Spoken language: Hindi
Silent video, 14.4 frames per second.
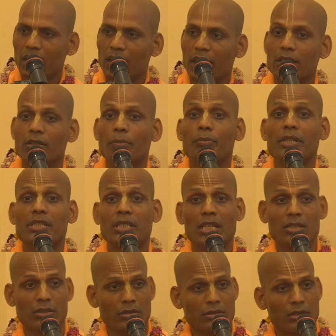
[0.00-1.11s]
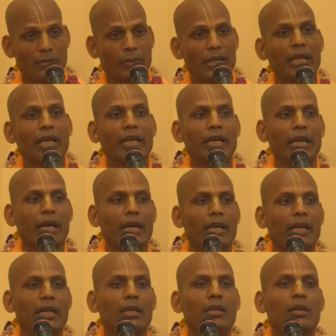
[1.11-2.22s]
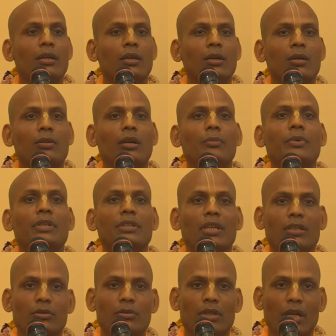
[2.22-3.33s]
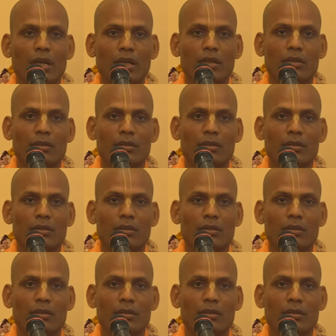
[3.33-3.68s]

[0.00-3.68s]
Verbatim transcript: लेकिन जब विशेष अस्त्र बनाया गया है तो वित्तासुर का